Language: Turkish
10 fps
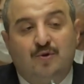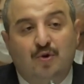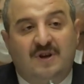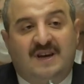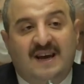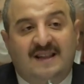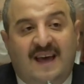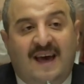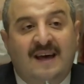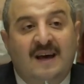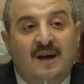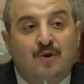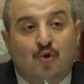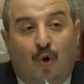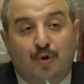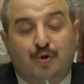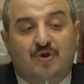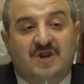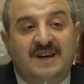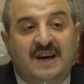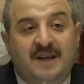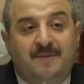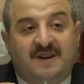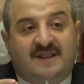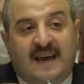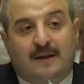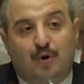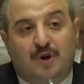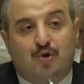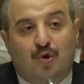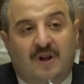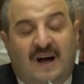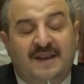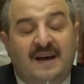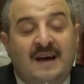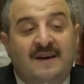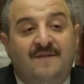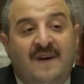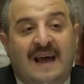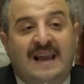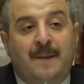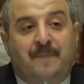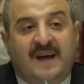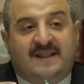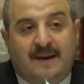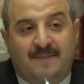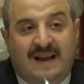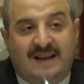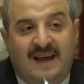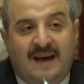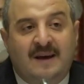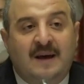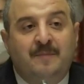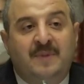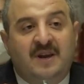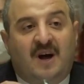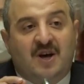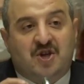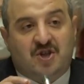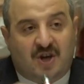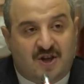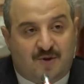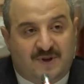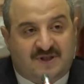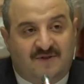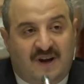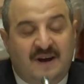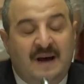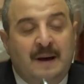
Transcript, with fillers: Türkiye'de oldukça yeni bir teknoloji olan VLP temelli bir aşı çalışması var.